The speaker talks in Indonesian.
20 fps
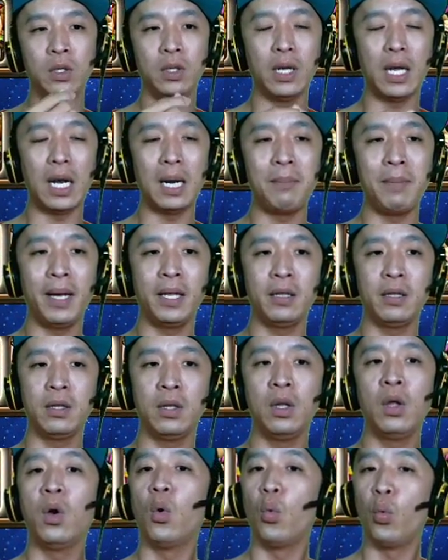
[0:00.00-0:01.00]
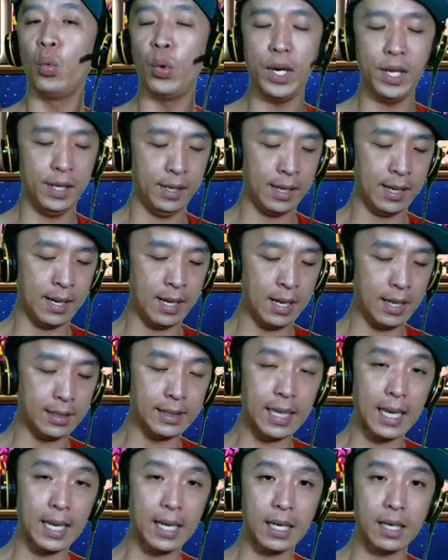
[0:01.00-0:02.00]
di elemen win ya,
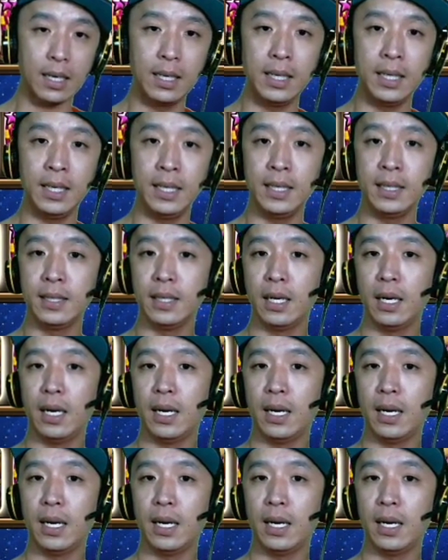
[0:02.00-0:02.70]
attacker ini,